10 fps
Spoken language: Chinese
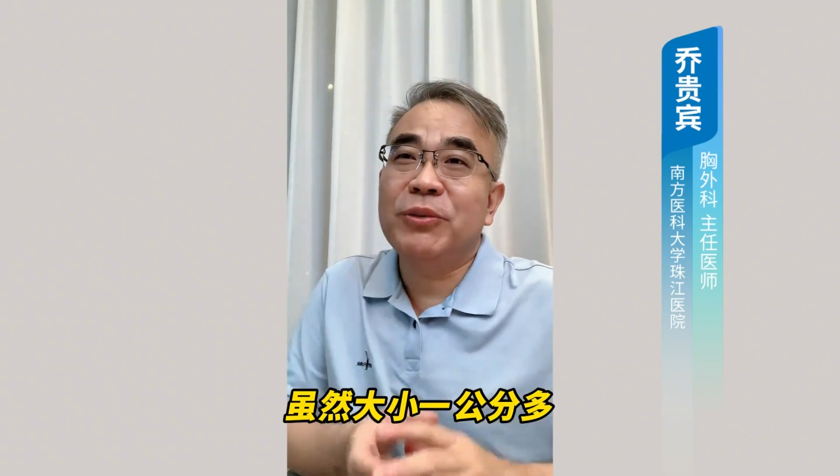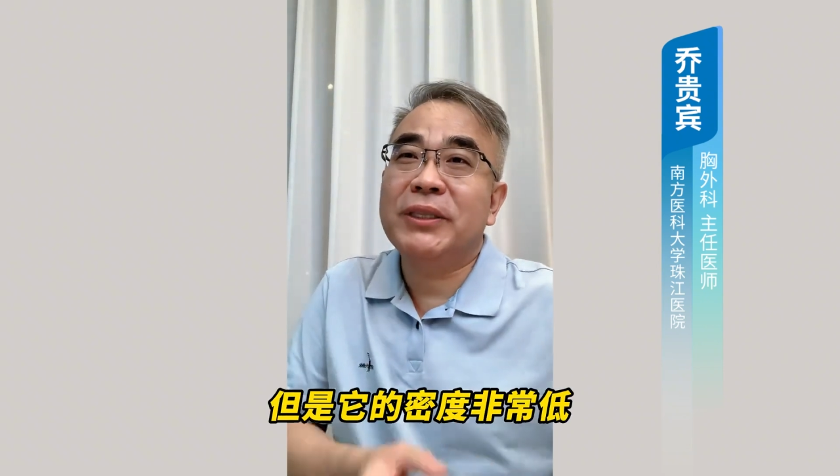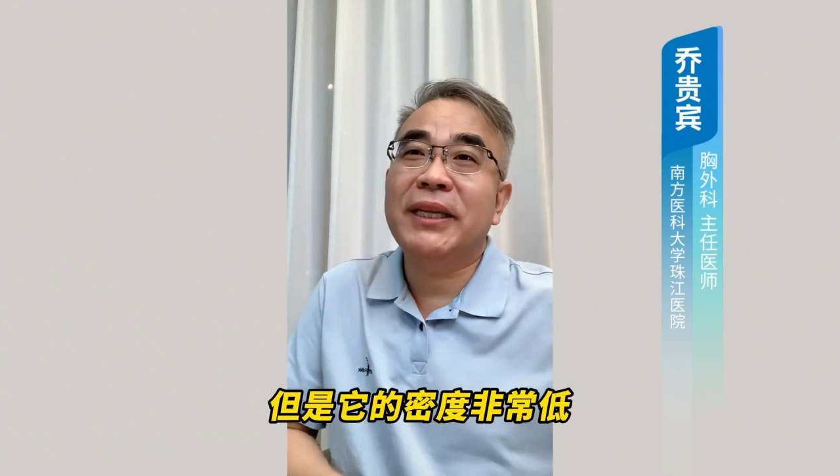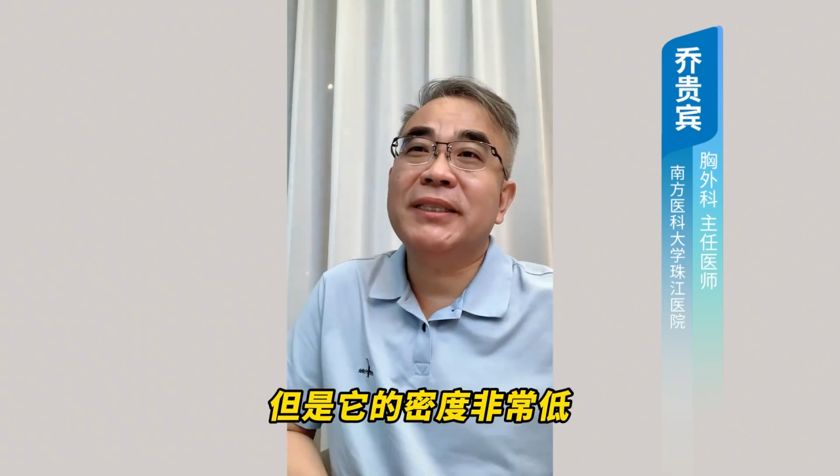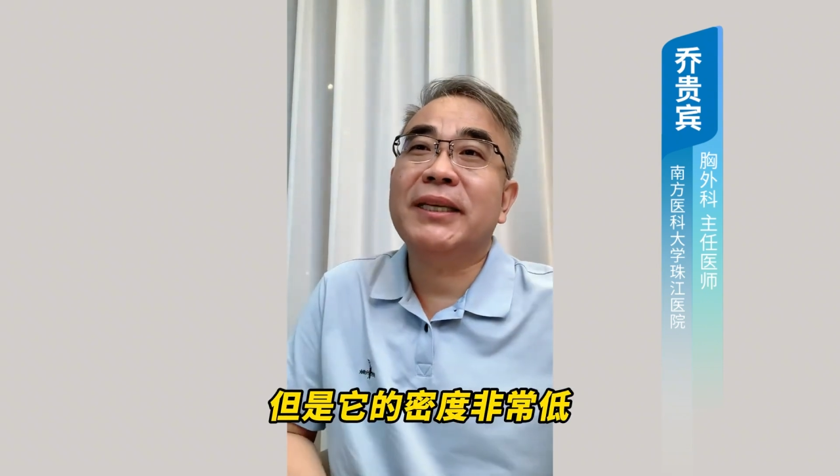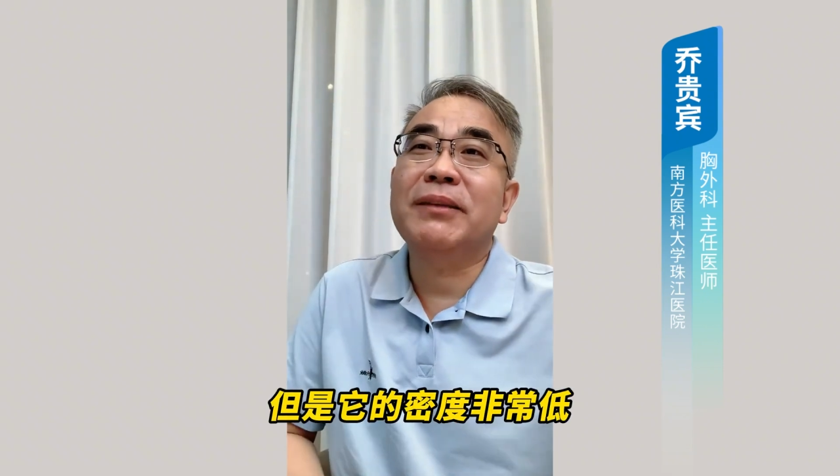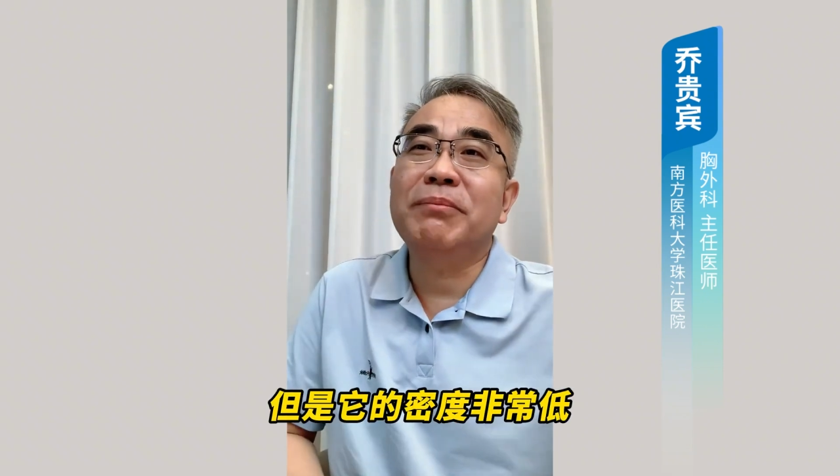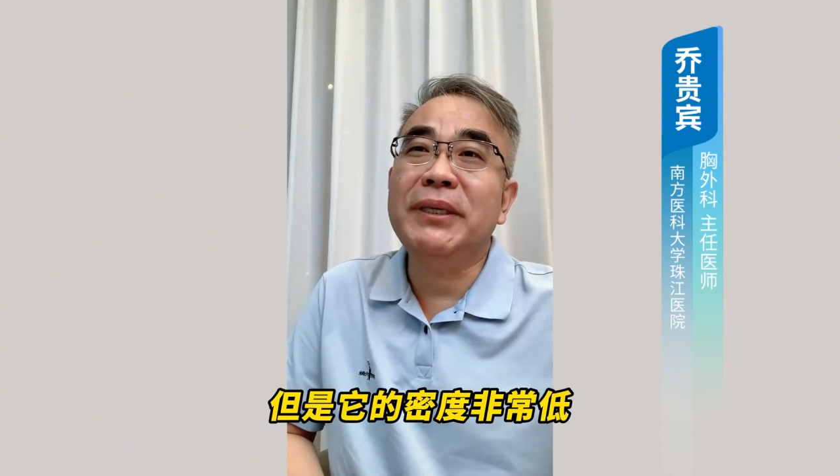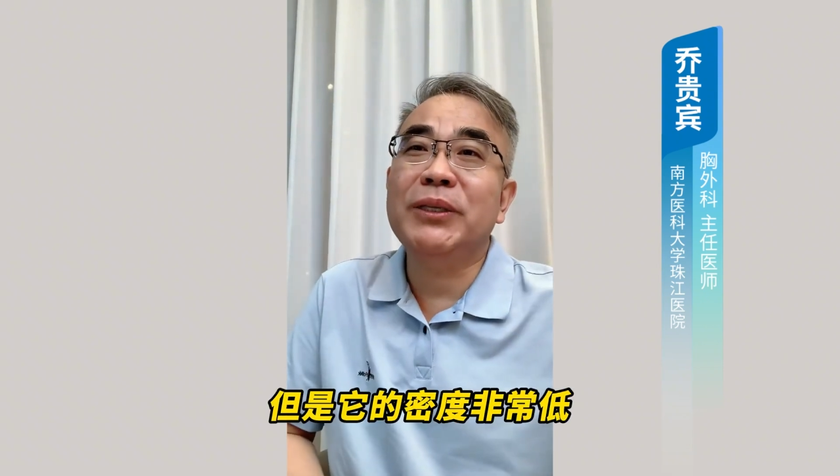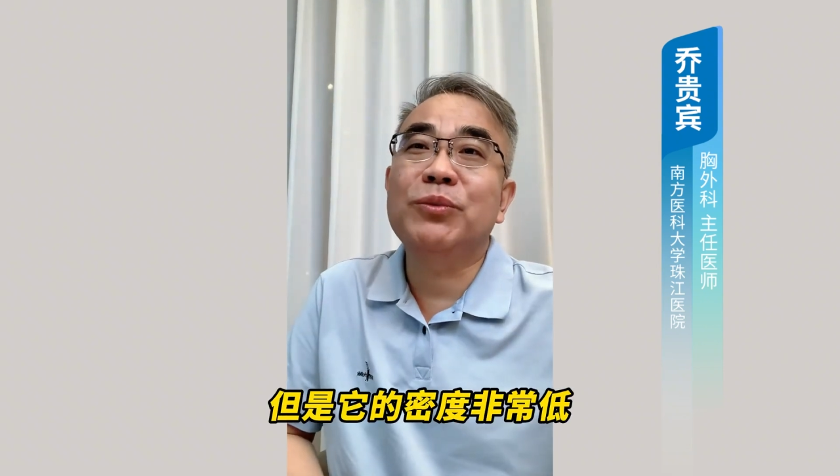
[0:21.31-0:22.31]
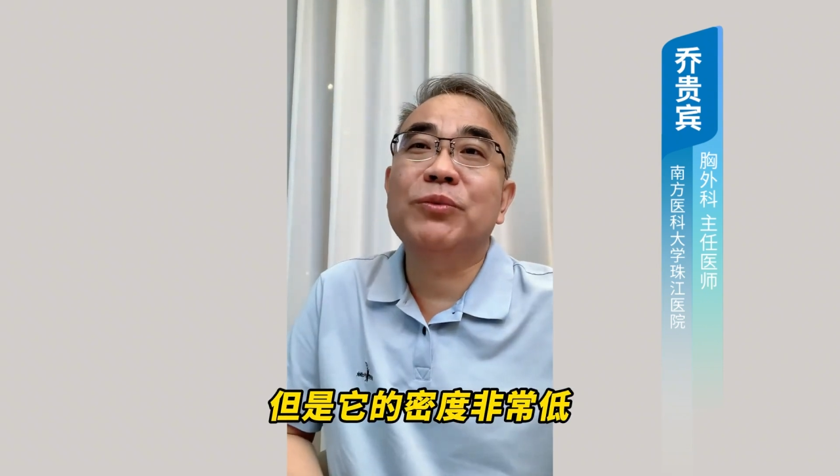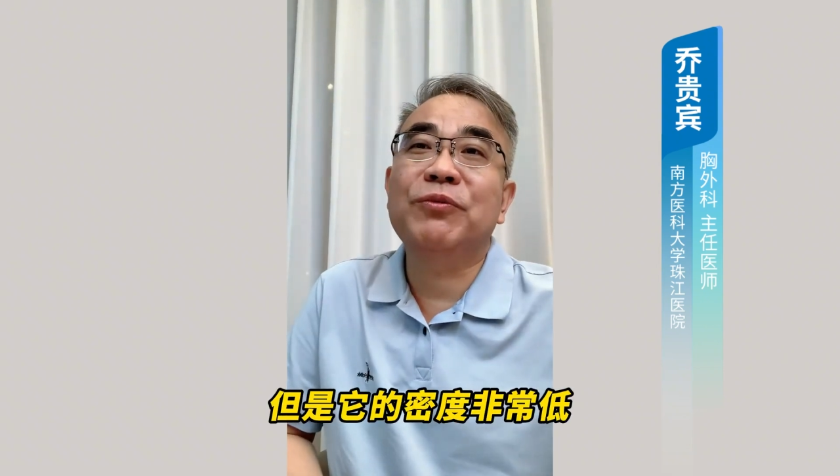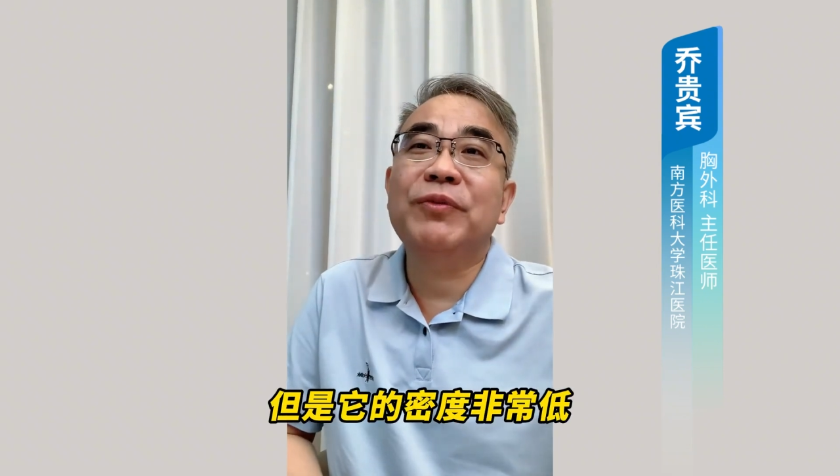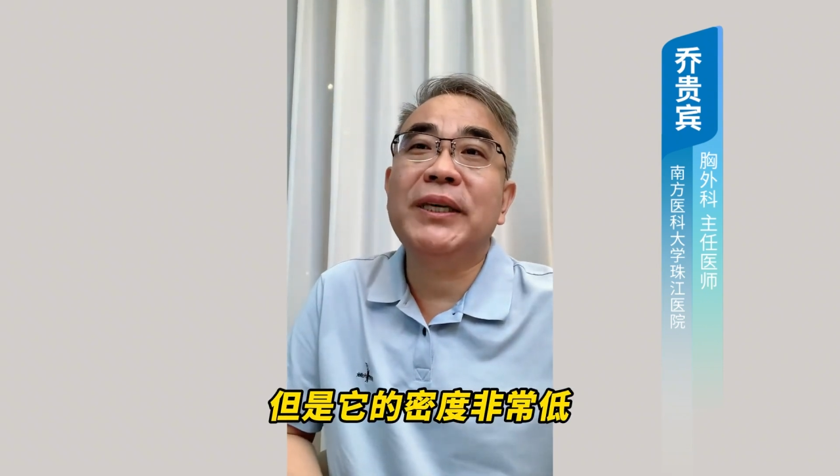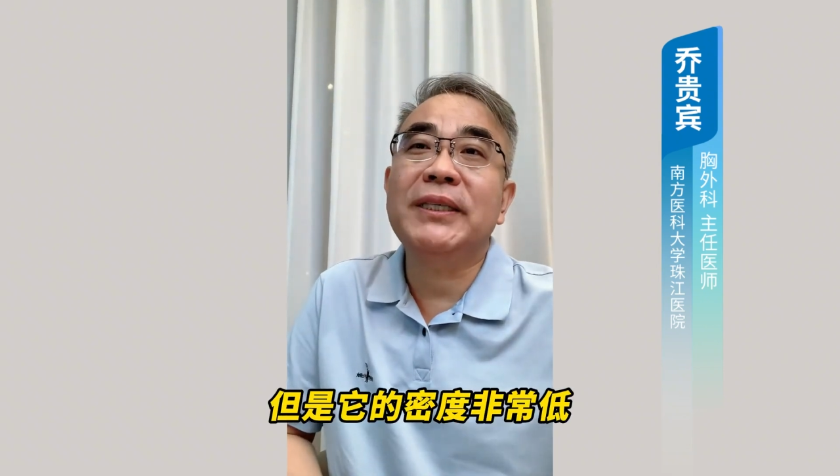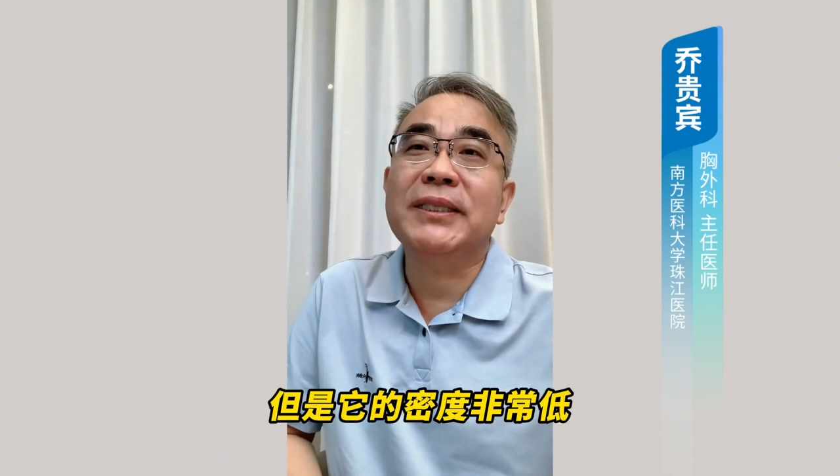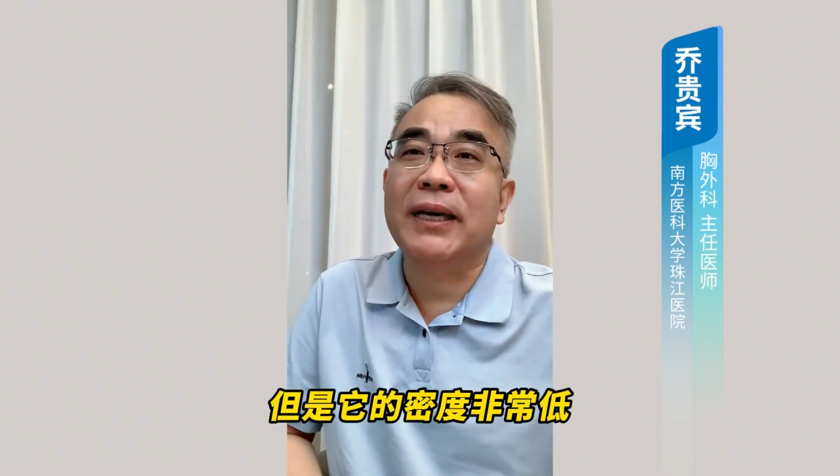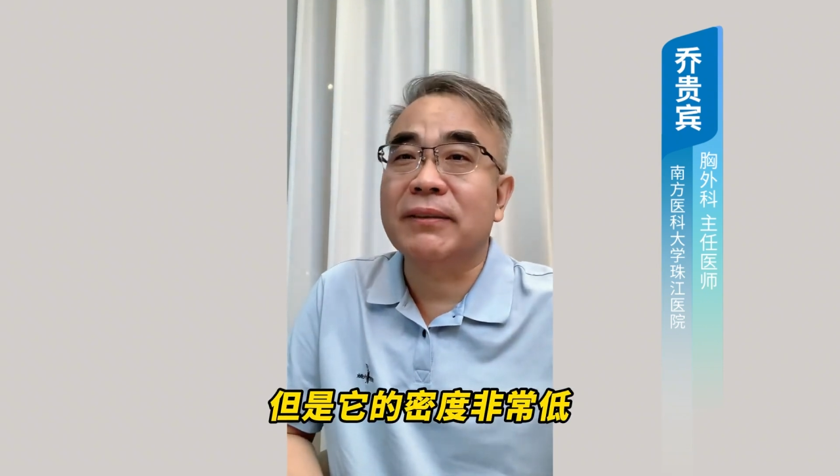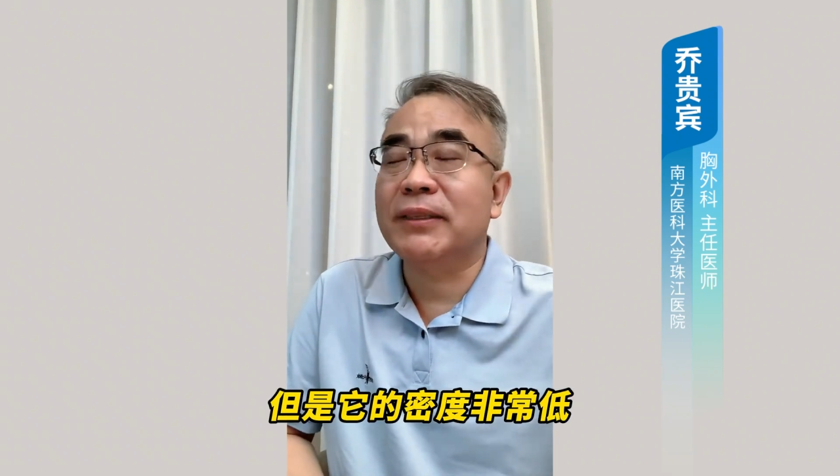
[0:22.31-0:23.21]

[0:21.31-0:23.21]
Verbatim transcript: 但是它的密度非常